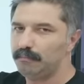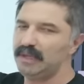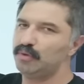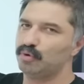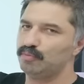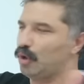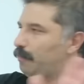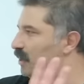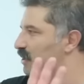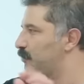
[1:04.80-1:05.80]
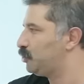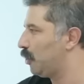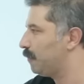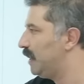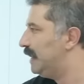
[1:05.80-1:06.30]
Bir durum yok başka bir
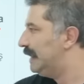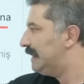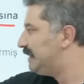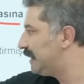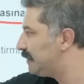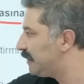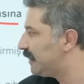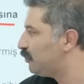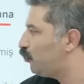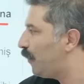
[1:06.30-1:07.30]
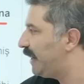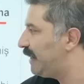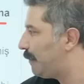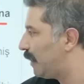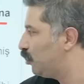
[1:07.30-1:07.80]
şey yok. Yanındaki
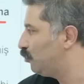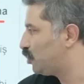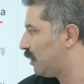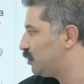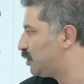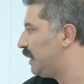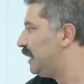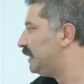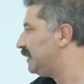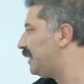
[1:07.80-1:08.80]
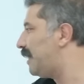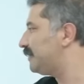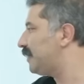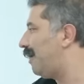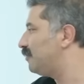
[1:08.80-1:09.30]
tüfeğiyle bak yumuşamış.
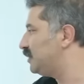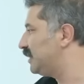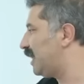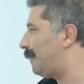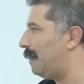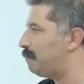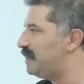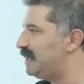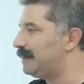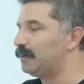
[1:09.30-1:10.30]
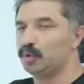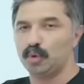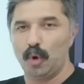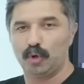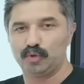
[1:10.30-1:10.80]
Yıllardır avcılık yapan biri gibi
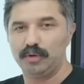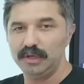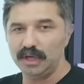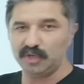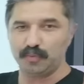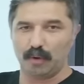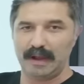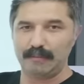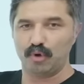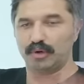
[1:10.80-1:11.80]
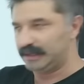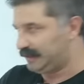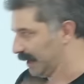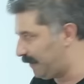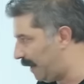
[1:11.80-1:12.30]
duruyordu. Hiç problem yok.
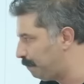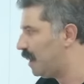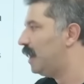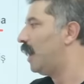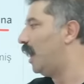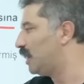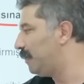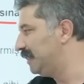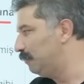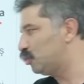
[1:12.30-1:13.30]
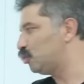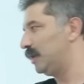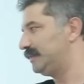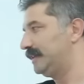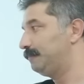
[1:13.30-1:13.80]
Devam. Arabanın bu
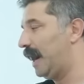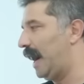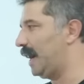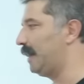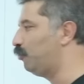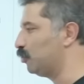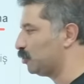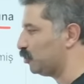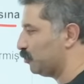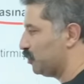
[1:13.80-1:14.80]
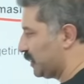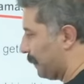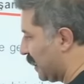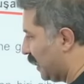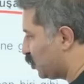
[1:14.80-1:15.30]
sürati. Ha burada durdum
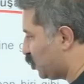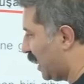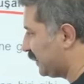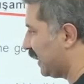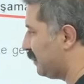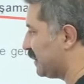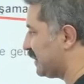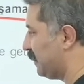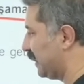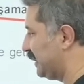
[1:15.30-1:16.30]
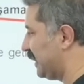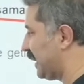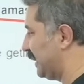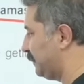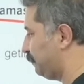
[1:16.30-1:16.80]
işte. Sürat kelimesi bakın
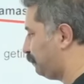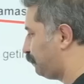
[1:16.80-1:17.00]
dikkat.